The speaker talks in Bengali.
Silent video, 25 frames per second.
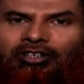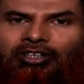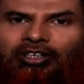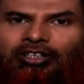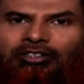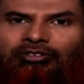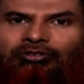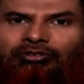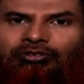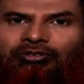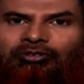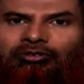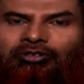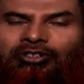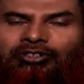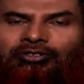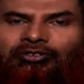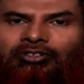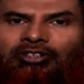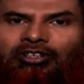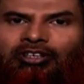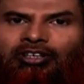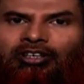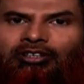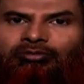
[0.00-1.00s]
ওসলাতু
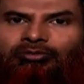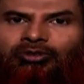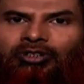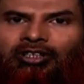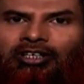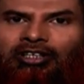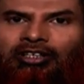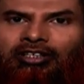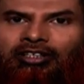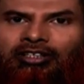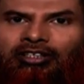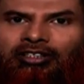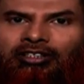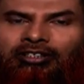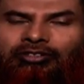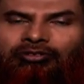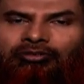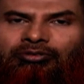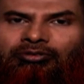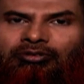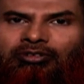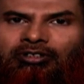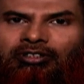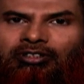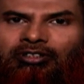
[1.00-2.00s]
আসসালামু আলা
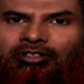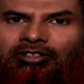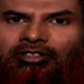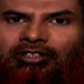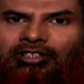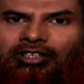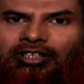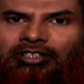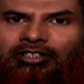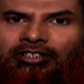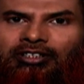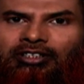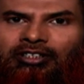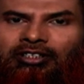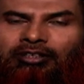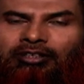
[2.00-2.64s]
রসুলহিল